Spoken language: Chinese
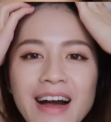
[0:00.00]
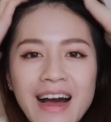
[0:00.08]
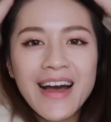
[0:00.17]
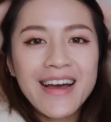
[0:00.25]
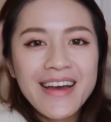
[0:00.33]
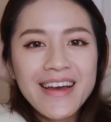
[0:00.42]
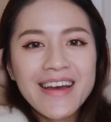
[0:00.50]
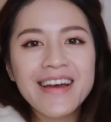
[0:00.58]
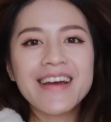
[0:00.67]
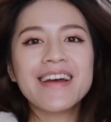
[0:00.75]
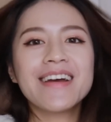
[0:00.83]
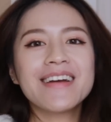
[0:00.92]

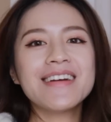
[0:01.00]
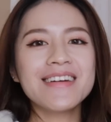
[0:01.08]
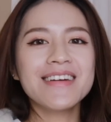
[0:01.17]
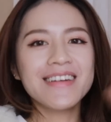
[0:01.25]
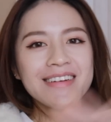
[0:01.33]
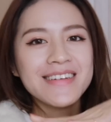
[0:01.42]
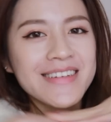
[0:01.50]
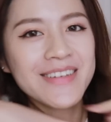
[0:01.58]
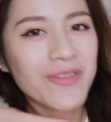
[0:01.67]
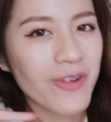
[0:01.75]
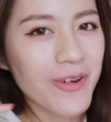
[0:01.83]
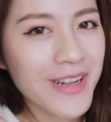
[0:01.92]
嗨，
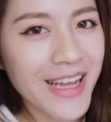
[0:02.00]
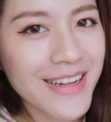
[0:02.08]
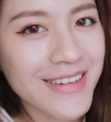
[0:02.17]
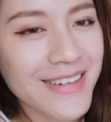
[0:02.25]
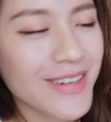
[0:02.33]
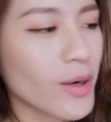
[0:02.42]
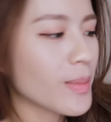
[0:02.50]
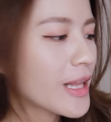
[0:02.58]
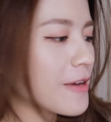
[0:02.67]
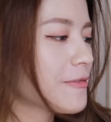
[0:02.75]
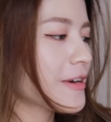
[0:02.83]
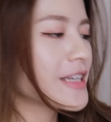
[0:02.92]
我回来了，我们
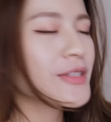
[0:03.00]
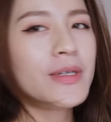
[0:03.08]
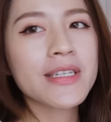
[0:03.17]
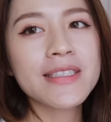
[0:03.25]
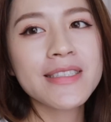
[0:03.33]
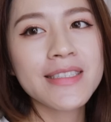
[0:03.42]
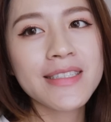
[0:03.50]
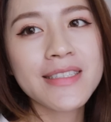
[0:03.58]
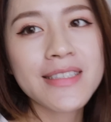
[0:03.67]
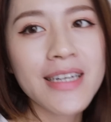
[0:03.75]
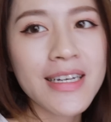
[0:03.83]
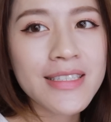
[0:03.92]
来 final 更新一
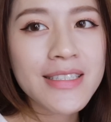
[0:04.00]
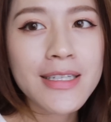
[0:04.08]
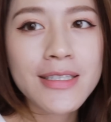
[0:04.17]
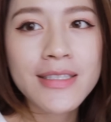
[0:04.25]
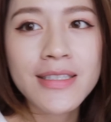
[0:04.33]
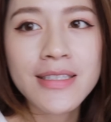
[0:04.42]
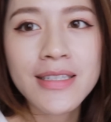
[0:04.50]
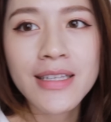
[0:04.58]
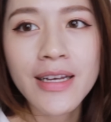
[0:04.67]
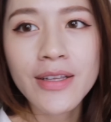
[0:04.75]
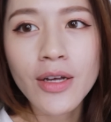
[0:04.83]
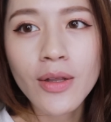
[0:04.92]
下，现在时间
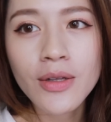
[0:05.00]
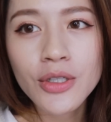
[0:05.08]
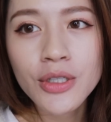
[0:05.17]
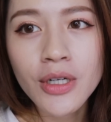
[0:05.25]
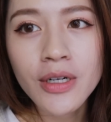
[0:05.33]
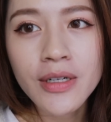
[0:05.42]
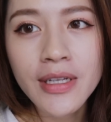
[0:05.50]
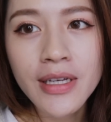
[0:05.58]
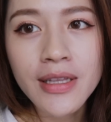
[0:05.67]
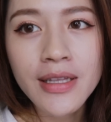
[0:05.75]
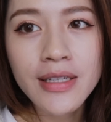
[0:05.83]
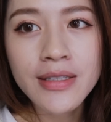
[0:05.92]
来到了十二
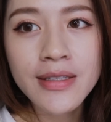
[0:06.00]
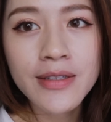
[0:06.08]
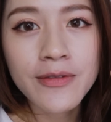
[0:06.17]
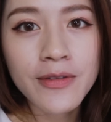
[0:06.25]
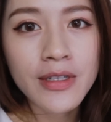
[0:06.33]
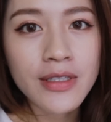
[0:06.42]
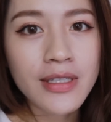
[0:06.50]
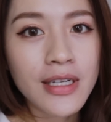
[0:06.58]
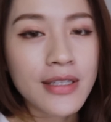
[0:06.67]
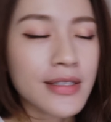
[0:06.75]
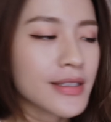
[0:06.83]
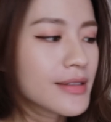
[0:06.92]
点零四分，是
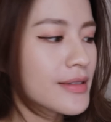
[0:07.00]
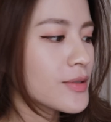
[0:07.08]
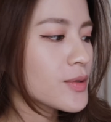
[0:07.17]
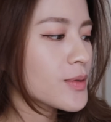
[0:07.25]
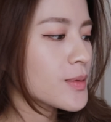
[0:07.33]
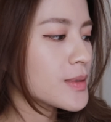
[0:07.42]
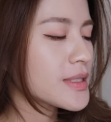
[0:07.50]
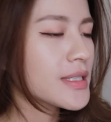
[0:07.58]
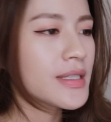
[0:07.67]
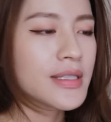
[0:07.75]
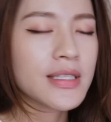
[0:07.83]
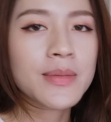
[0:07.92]
凌晨的，所以我这
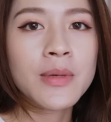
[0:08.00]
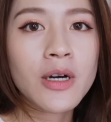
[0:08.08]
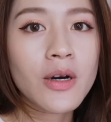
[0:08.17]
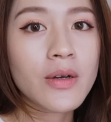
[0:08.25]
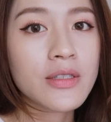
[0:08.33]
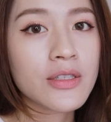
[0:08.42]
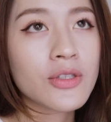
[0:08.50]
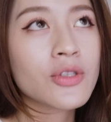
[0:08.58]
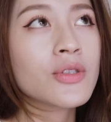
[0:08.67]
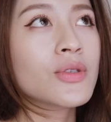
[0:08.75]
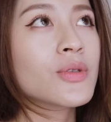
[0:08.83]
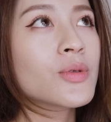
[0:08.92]
个睫毛膏已经
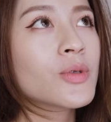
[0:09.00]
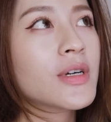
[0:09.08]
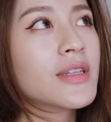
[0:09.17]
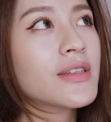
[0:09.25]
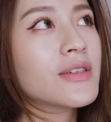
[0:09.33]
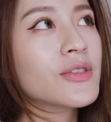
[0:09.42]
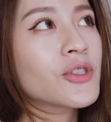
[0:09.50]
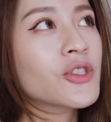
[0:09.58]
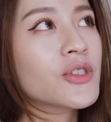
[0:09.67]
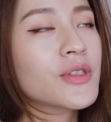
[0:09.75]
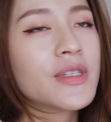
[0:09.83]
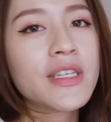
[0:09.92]
持妆了
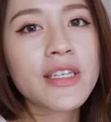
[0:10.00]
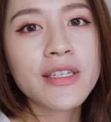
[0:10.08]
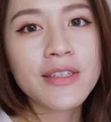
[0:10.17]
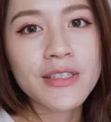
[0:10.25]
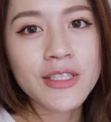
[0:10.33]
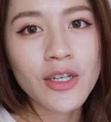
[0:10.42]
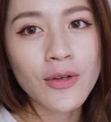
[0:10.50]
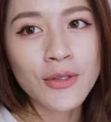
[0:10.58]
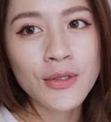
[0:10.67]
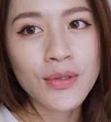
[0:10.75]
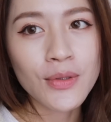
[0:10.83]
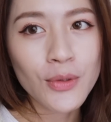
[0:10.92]
十一个小
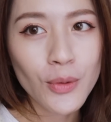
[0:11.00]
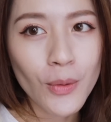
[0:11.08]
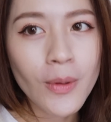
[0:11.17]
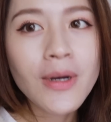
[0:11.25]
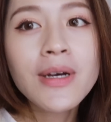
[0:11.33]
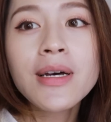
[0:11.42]
时多。